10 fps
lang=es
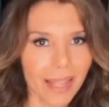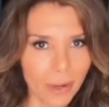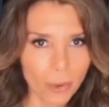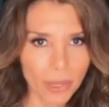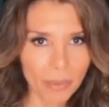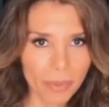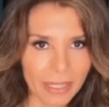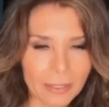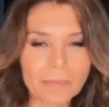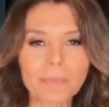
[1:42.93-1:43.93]
de
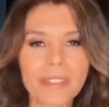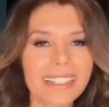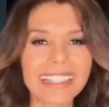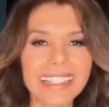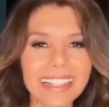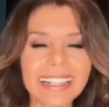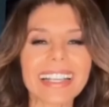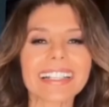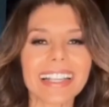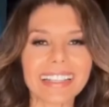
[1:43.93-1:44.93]
noviembre sin tener
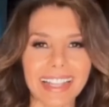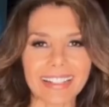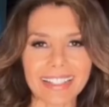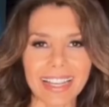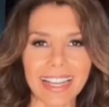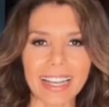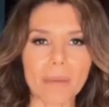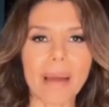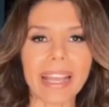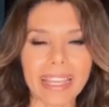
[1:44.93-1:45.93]
que sentarse en
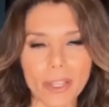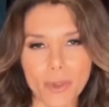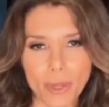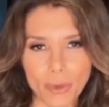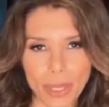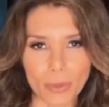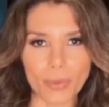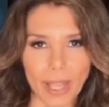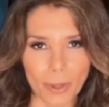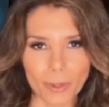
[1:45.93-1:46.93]
el banquillo de los
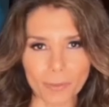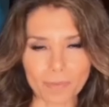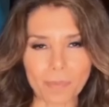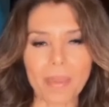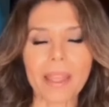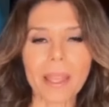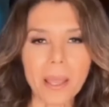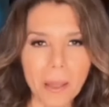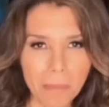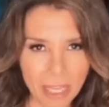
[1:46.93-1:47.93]
acusados.
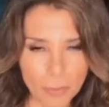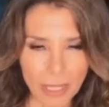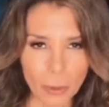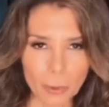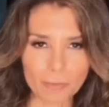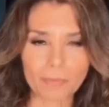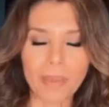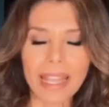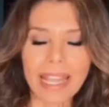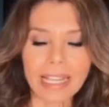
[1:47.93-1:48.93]
Me explico.
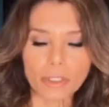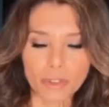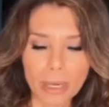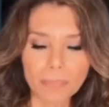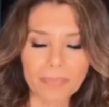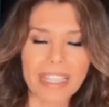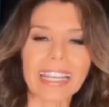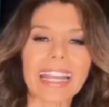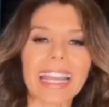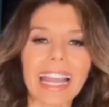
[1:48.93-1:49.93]
Trump
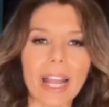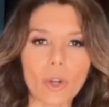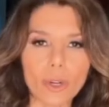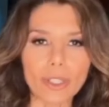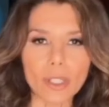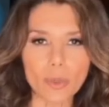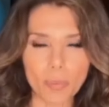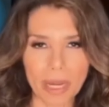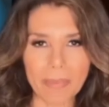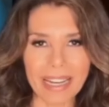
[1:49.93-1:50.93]
quiere que la Corte
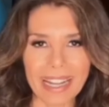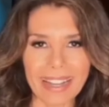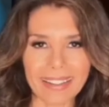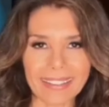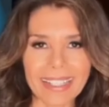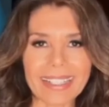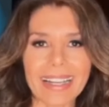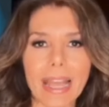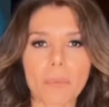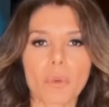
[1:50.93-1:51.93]
Suprema le
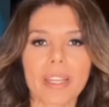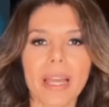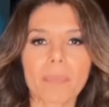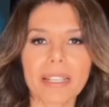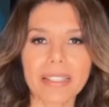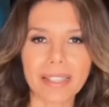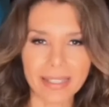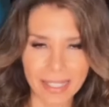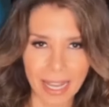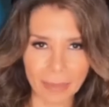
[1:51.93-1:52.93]
garantice la inmunidad
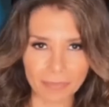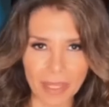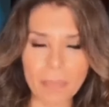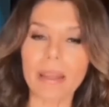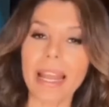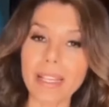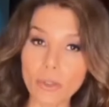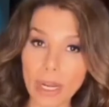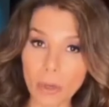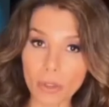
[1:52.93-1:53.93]
presidencial y para
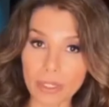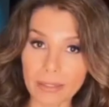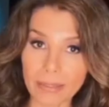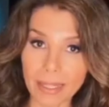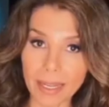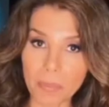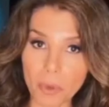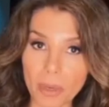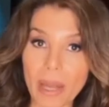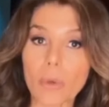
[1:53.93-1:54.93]
eso la Corte tendrá que
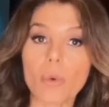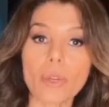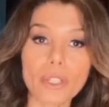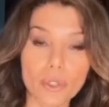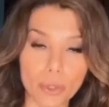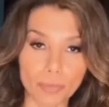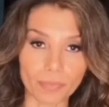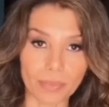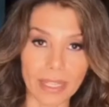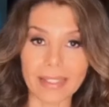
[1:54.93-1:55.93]
programar un juicio
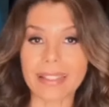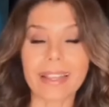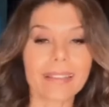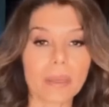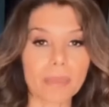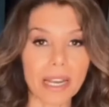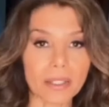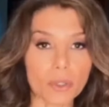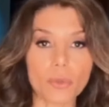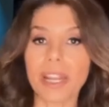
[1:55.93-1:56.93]
y así
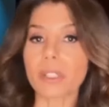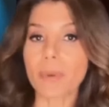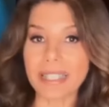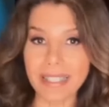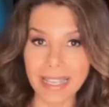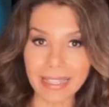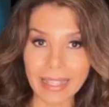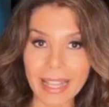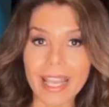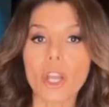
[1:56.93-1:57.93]
determinar si un
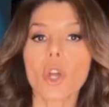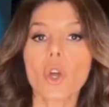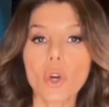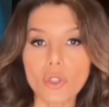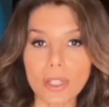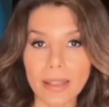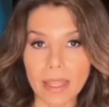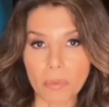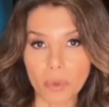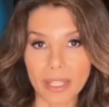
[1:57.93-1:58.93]
expresidente goza
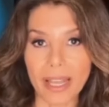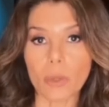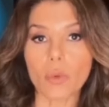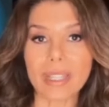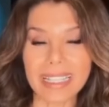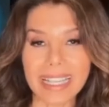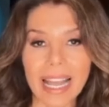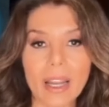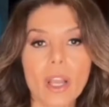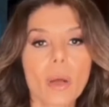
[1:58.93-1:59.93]
de inmunidad
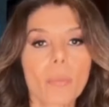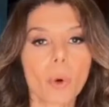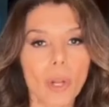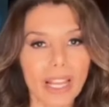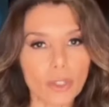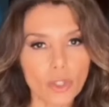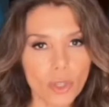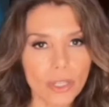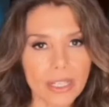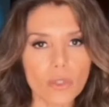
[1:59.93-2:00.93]
judicial por
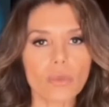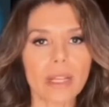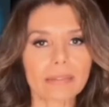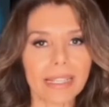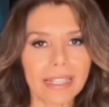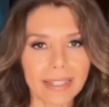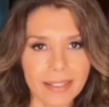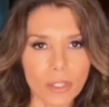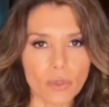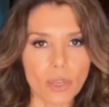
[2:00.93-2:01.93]
acciones durante el
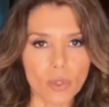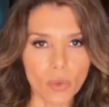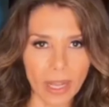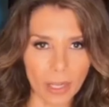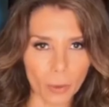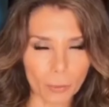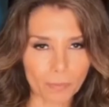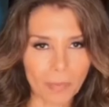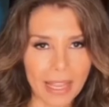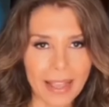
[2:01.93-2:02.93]
ejercicio de su cargo.
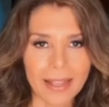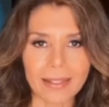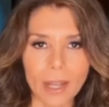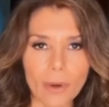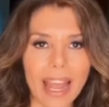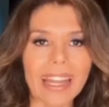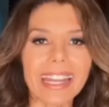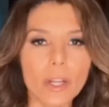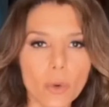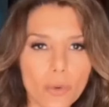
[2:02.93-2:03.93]
Hasta ahora
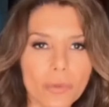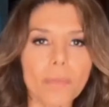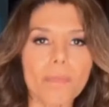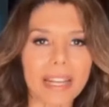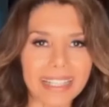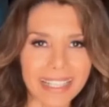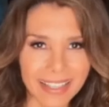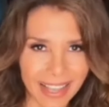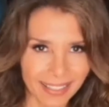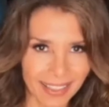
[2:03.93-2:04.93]
ningún
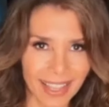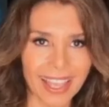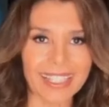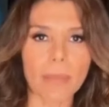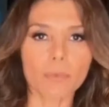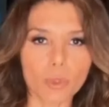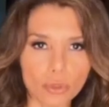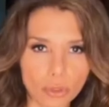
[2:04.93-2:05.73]
presidente, excepto